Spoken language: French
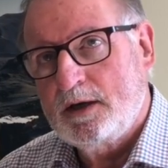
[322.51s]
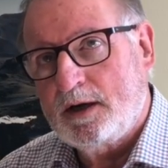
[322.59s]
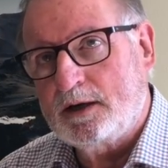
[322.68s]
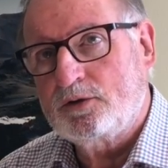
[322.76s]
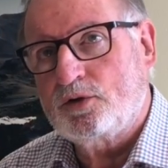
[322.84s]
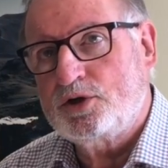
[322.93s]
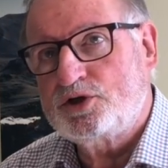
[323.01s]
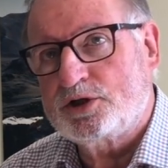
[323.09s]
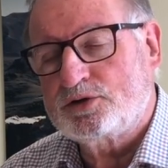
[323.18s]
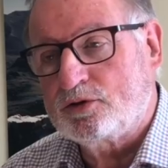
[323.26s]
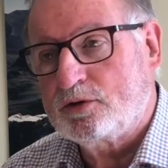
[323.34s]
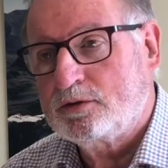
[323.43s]
entre les
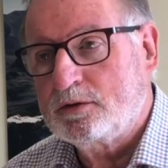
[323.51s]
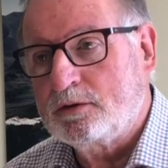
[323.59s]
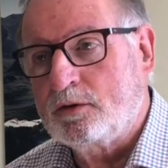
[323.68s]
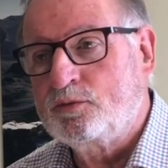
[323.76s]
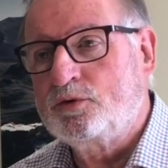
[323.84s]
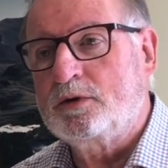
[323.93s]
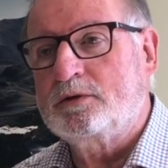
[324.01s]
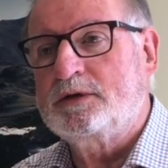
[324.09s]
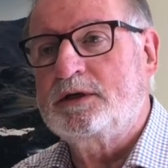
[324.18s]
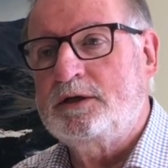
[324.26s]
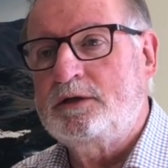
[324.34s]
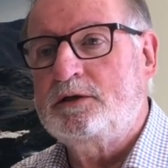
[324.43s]
chasseurs rupture
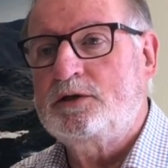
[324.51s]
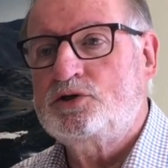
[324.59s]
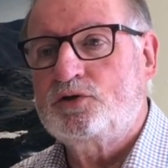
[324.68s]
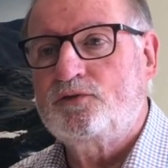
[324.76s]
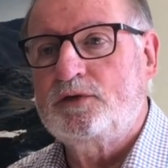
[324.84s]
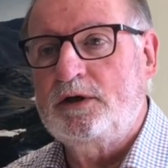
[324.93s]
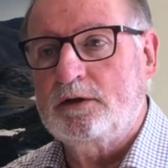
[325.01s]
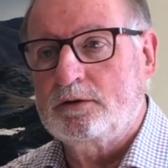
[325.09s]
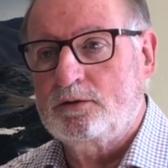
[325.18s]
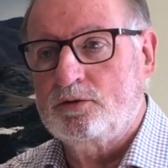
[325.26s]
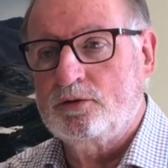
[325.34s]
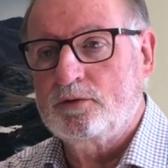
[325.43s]
d'égalité je veux
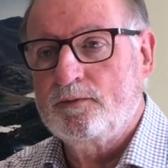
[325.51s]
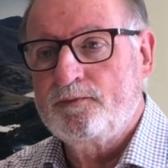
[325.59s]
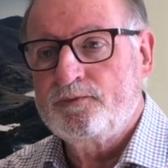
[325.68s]
dire que